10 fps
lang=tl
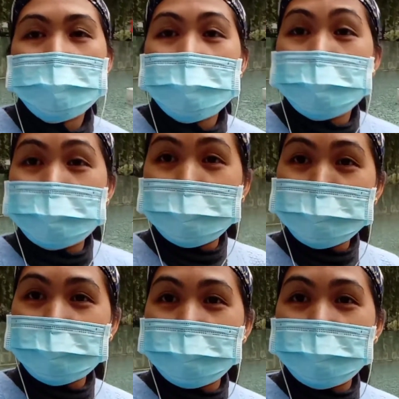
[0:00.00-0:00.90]
Ayan ah, uh, uh,
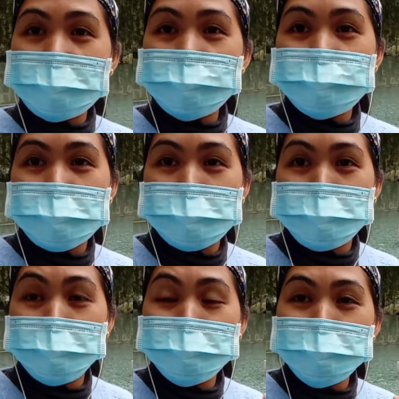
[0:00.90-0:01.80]
guys, uh,
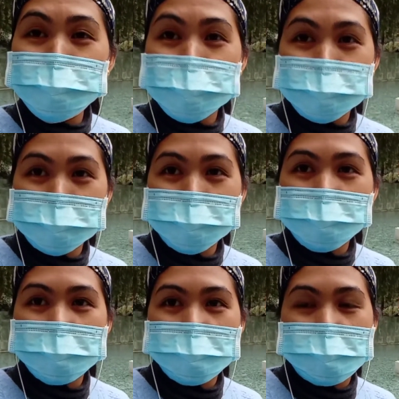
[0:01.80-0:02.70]

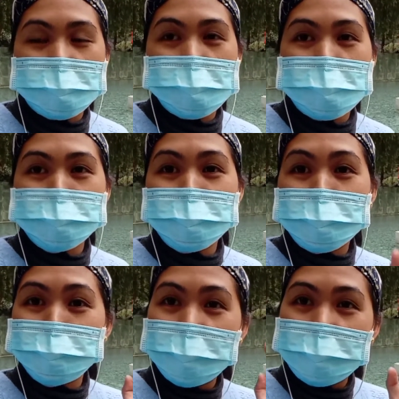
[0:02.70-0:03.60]
malulusog ang
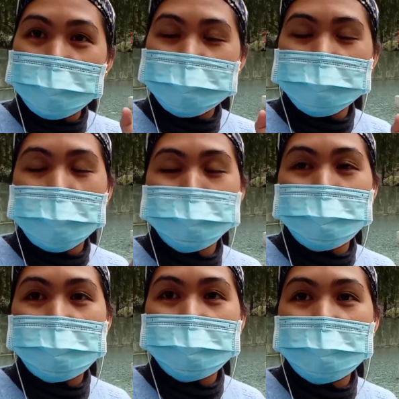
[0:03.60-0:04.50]
mga biik na
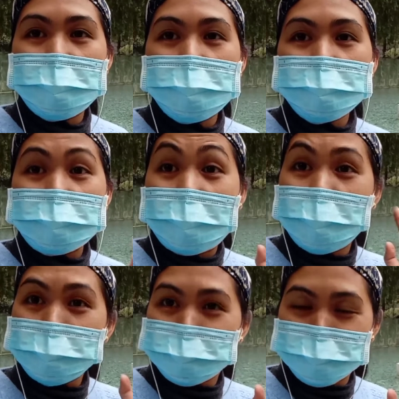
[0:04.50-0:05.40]
naipanganak ni
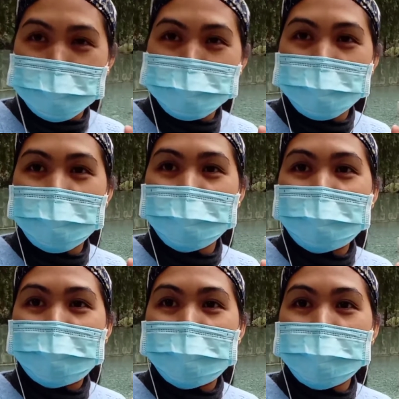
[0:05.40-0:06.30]
Hap Mama,
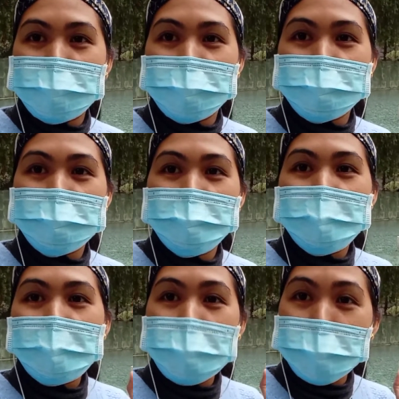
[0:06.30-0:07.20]
ni Inahing
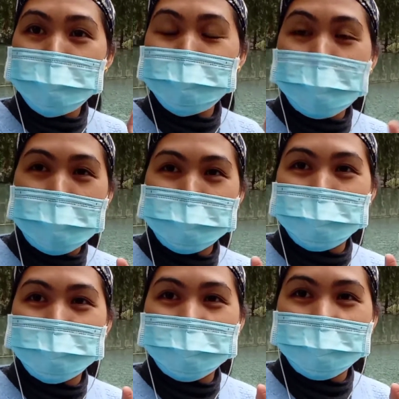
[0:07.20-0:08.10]
um,
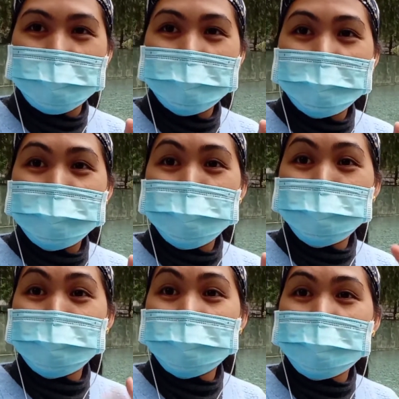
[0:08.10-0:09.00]
Baboy.
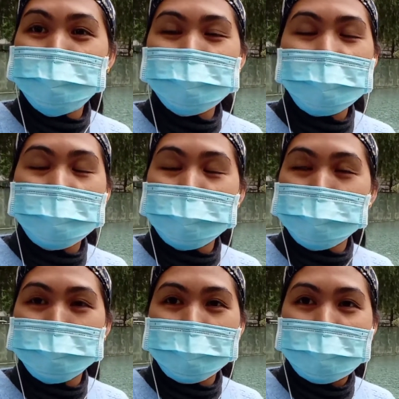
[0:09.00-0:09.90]
Siyempre, sarap talaga
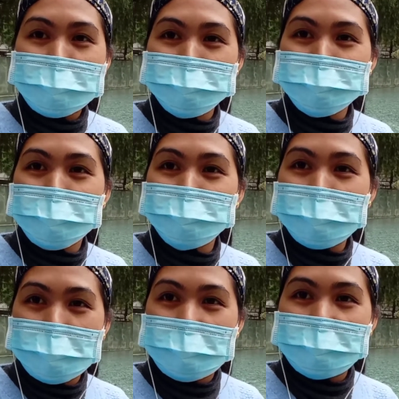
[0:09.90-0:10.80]
sa pakiramdam,
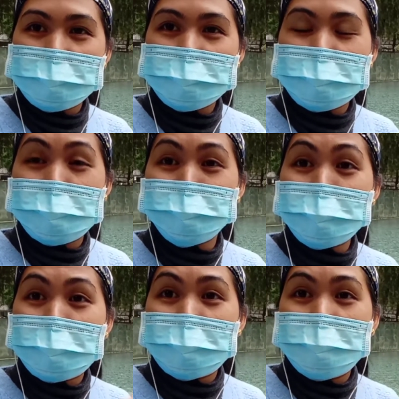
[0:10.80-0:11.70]
guys, na
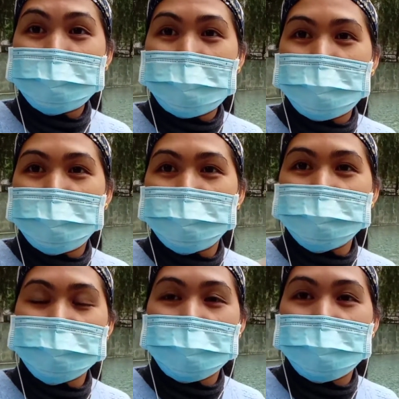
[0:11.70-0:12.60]
may nakita
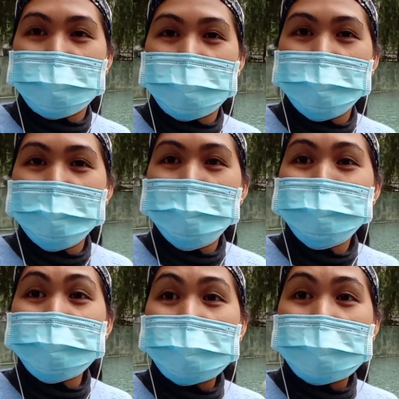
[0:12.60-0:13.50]
sa
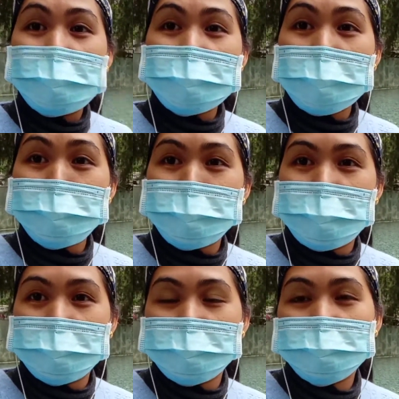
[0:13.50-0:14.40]
pinaghirapan